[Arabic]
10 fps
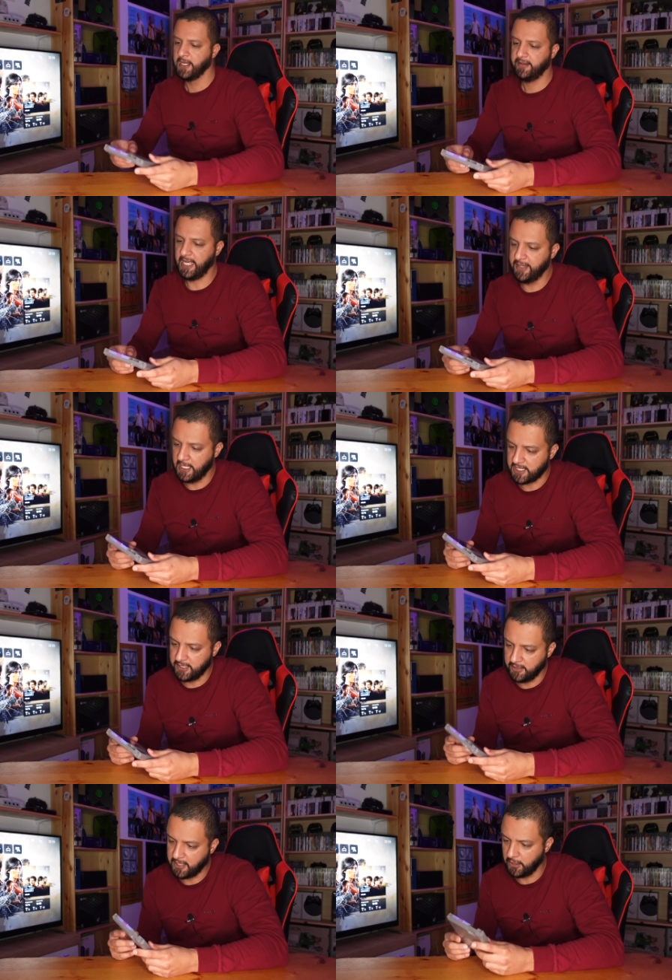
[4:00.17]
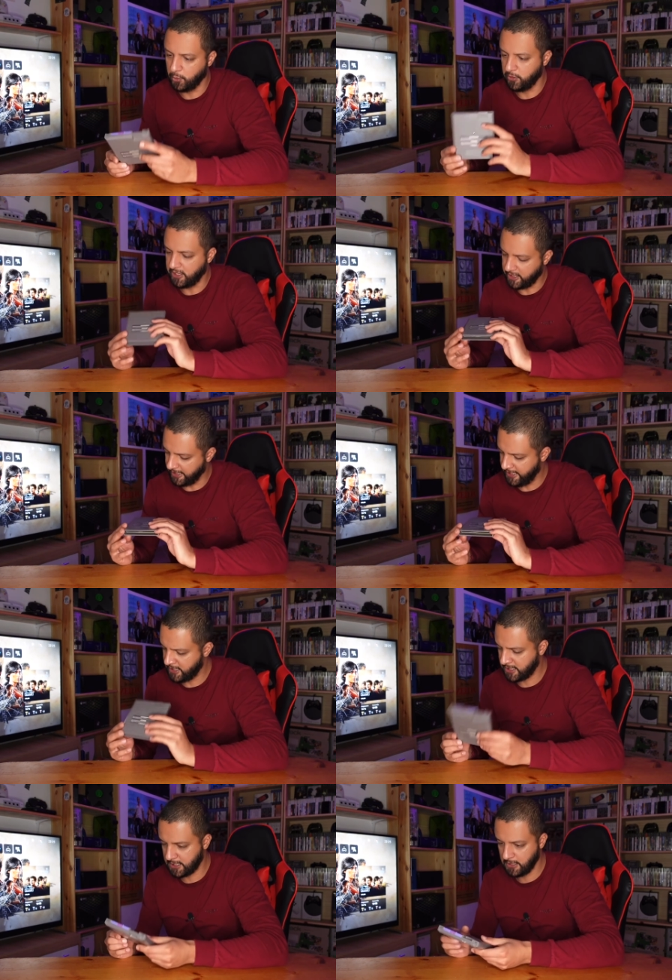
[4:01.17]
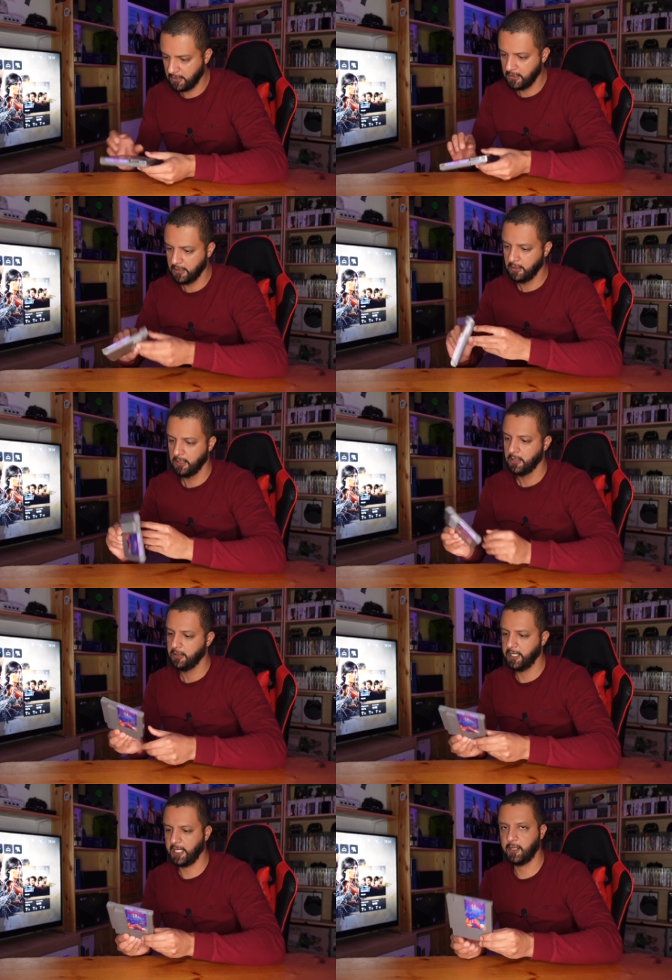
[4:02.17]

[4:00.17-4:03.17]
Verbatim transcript: تاع الناس نينتندو تيتريس اللي راهي